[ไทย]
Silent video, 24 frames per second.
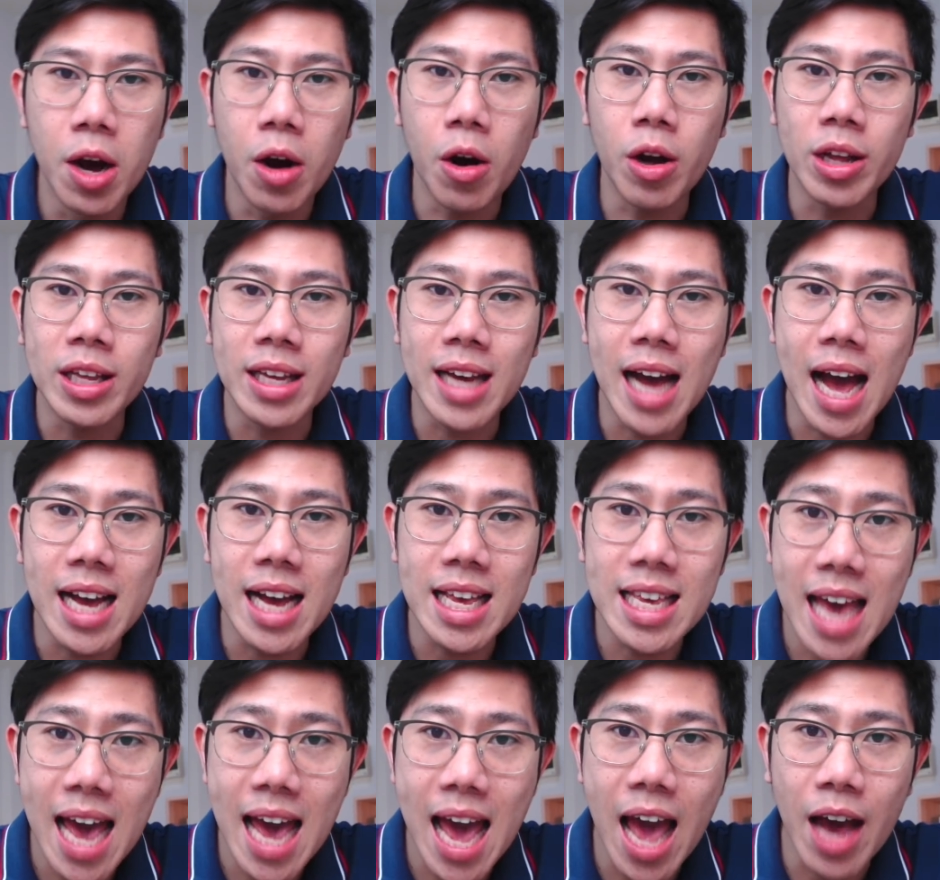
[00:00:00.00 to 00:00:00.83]
ค่อนข้าง
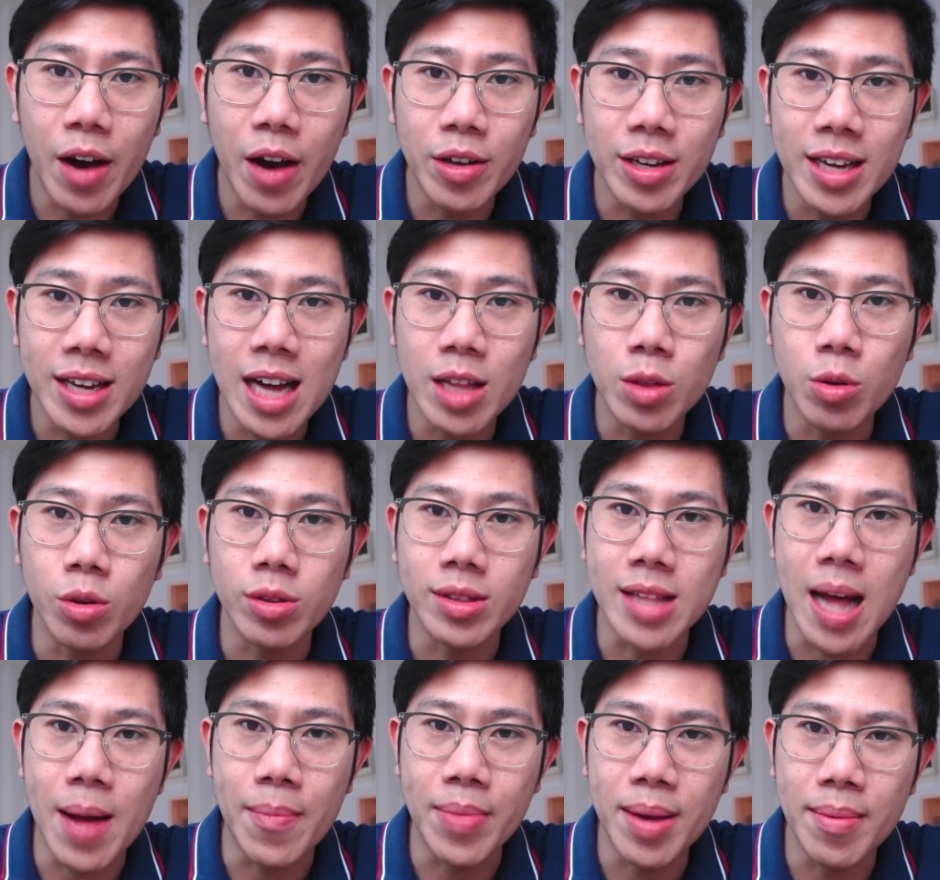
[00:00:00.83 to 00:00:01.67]
แย่ค่อนข้างตก
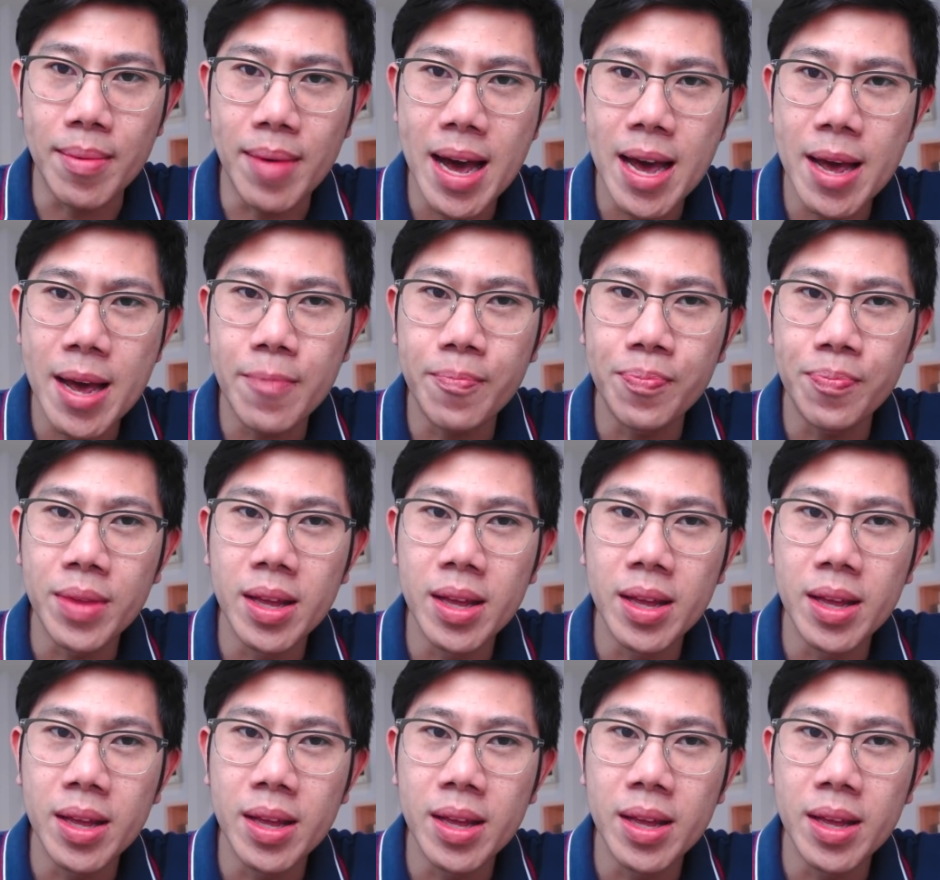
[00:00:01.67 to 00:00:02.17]
ต่ำทำให้